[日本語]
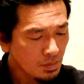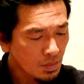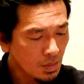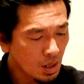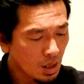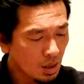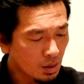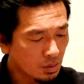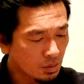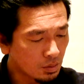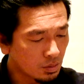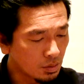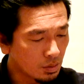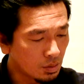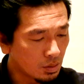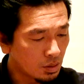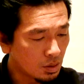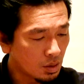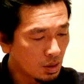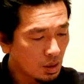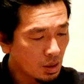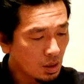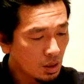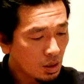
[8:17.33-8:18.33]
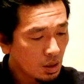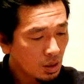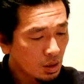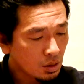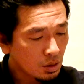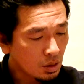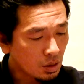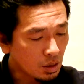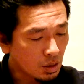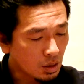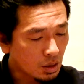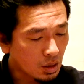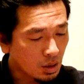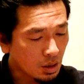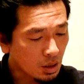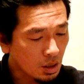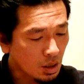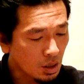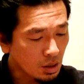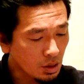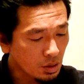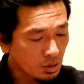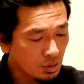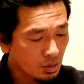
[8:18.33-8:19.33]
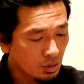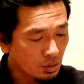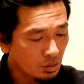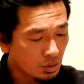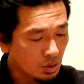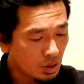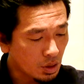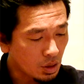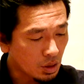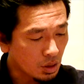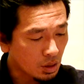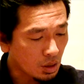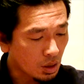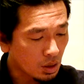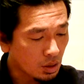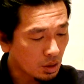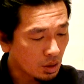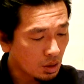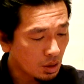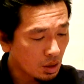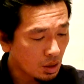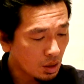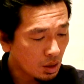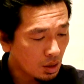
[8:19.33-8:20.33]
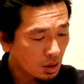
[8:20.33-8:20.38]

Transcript: うんで1ヶ月のデータで